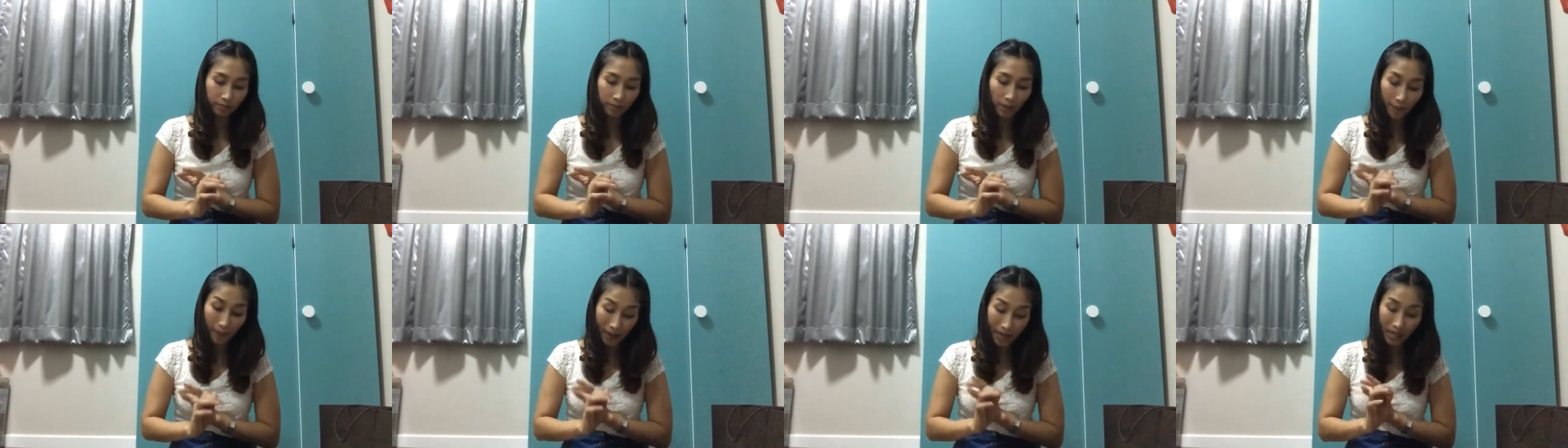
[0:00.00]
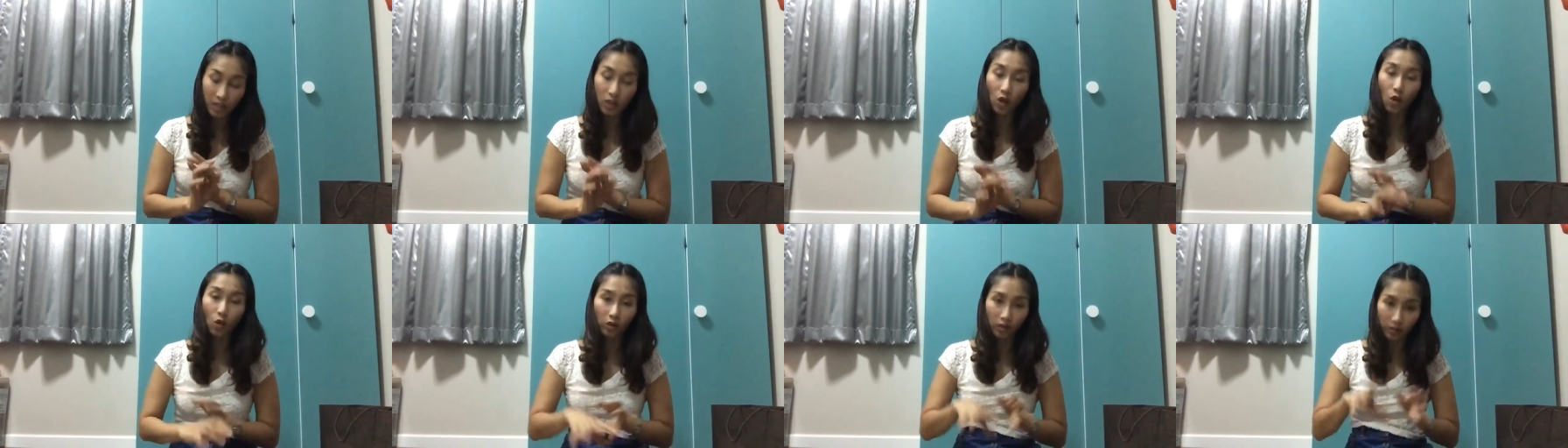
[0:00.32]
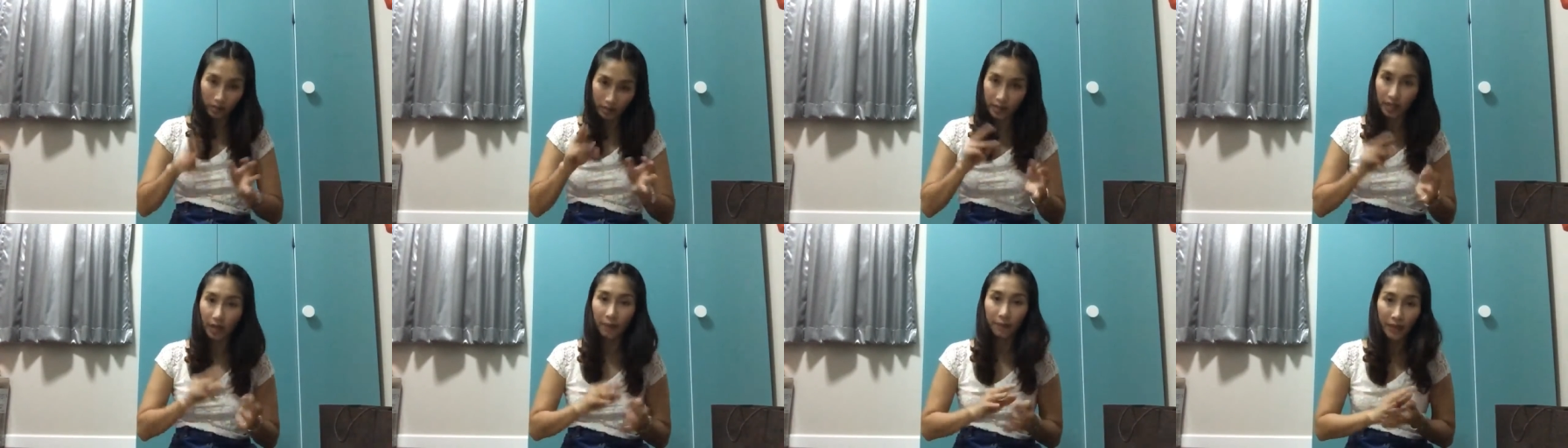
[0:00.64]
ประมาณ สอง
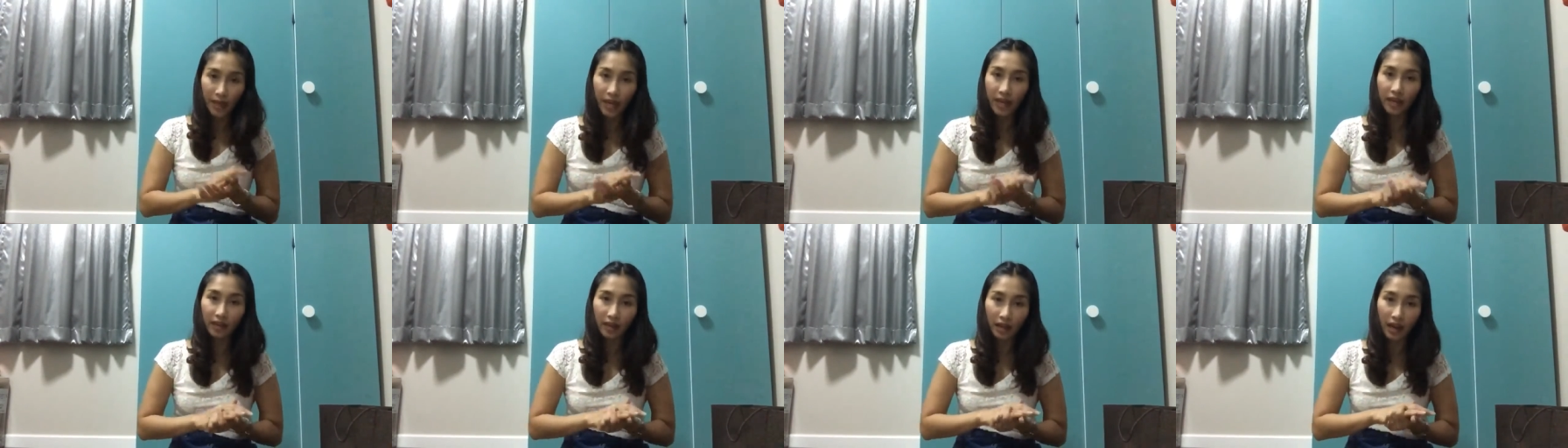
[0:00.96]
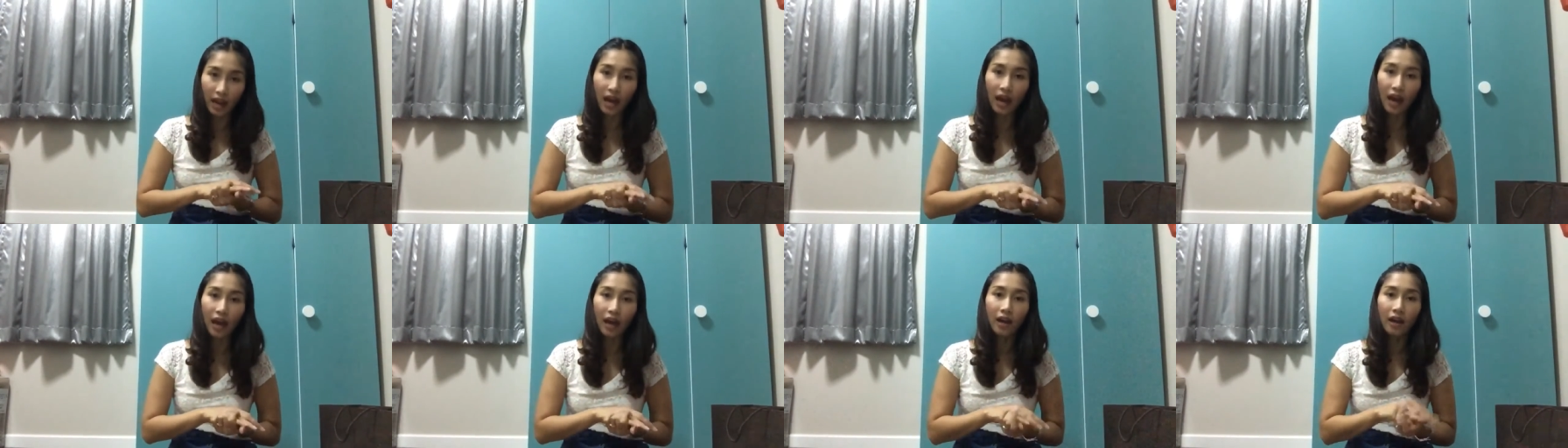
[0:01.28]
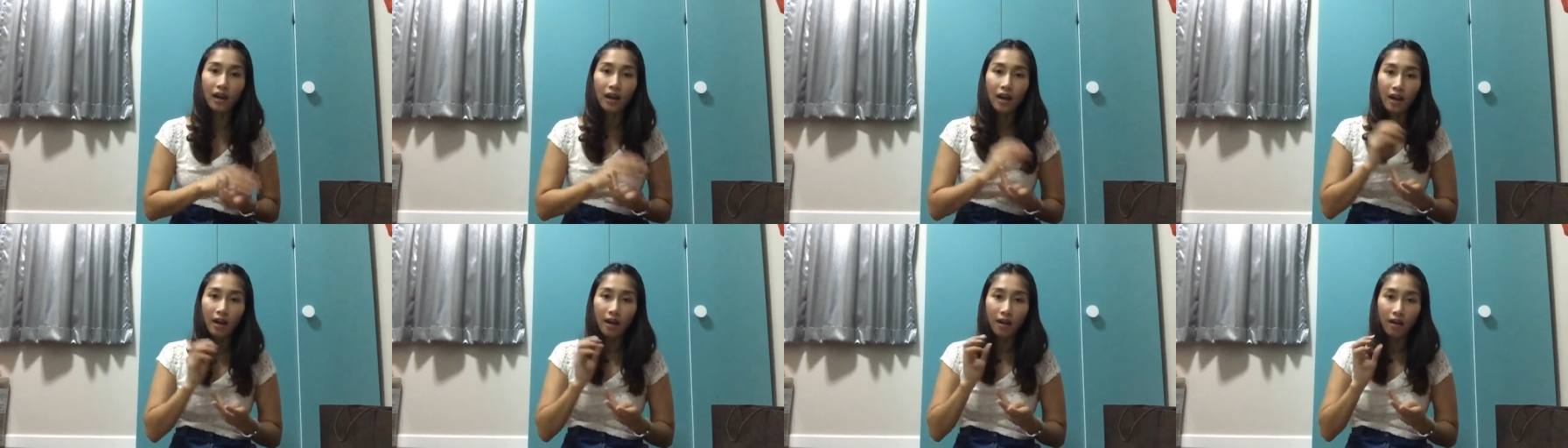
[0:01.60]
ถึงสาม แท่งเลยล่ะค่ะ
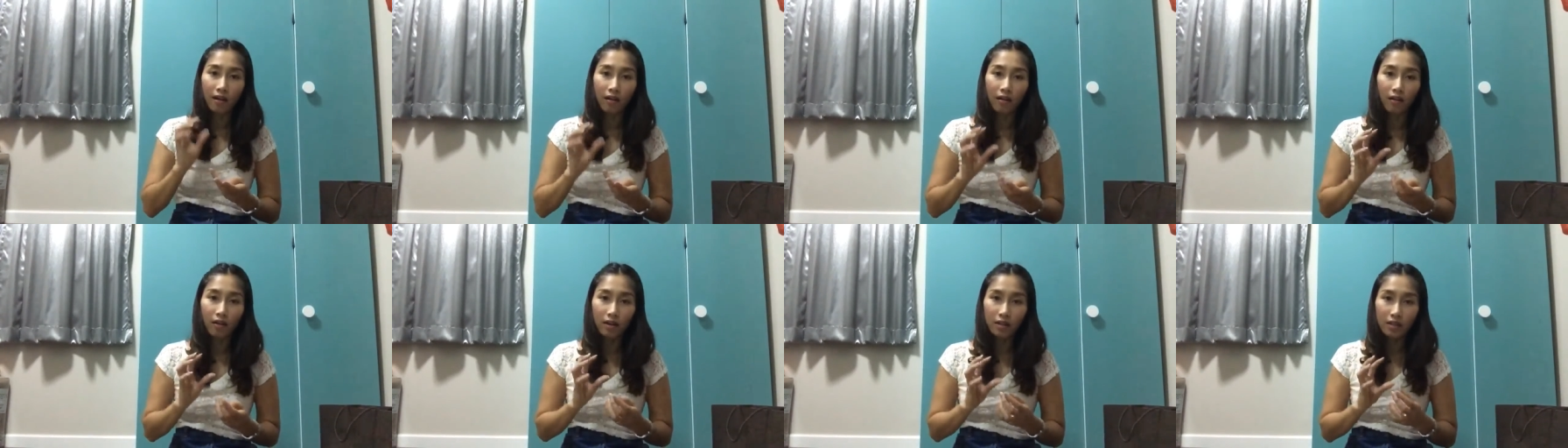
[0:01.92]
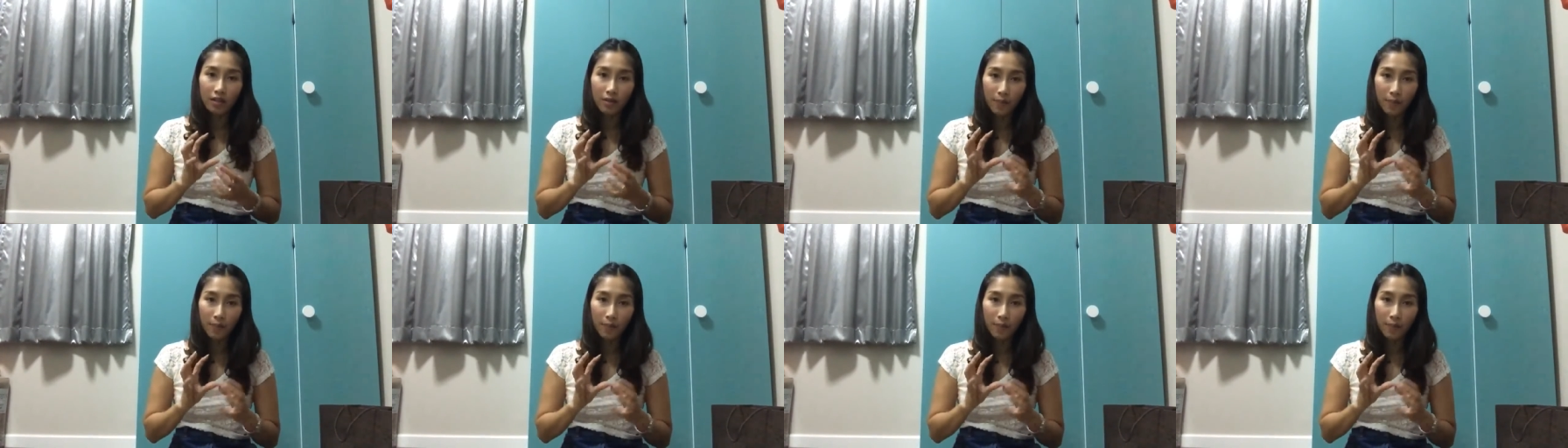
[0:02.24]
แล้วก็